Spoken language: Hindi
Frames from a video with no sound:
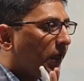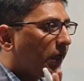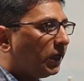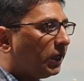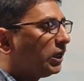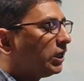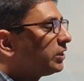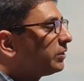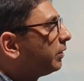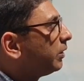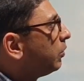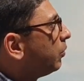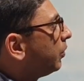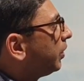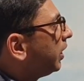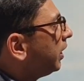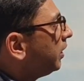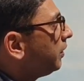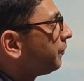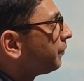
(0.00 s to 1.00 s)
एलिजिबल
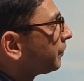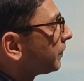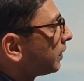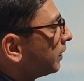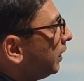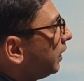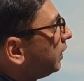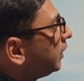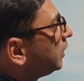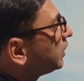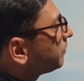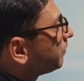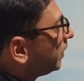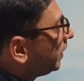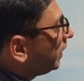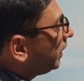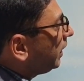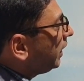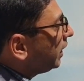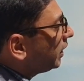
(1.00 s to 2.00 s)
होंगे लेकिन इसमें
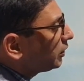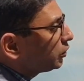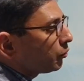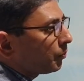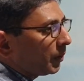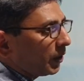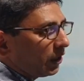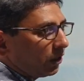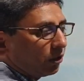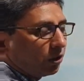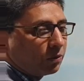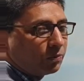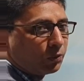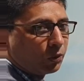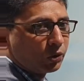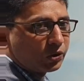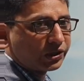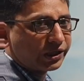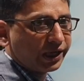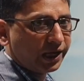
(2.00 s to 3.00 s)
एक जो पर्टिकुलर
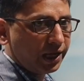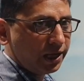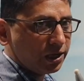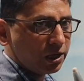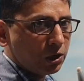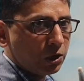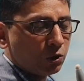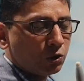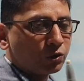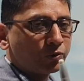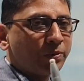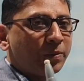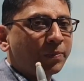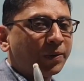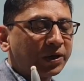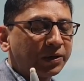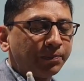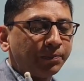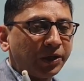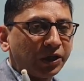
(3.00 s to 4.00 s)
पोस्ट है उसमें
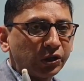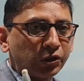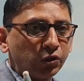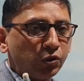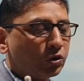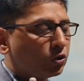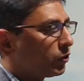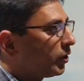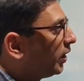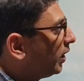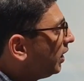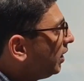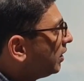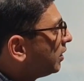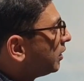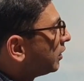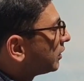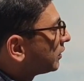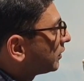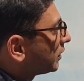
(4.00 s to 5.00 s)
प्लस टू जो है
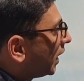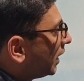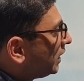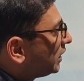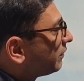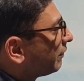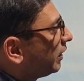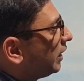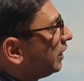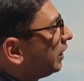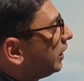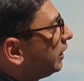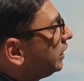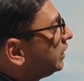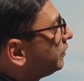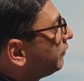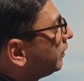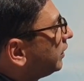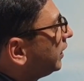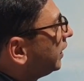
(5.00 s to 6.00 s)
साइंस वाले
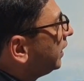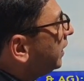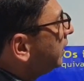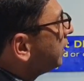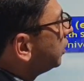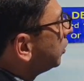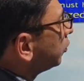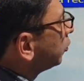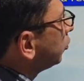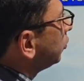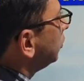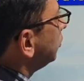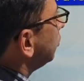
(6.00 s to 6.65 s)
एलिजिबल हैं तो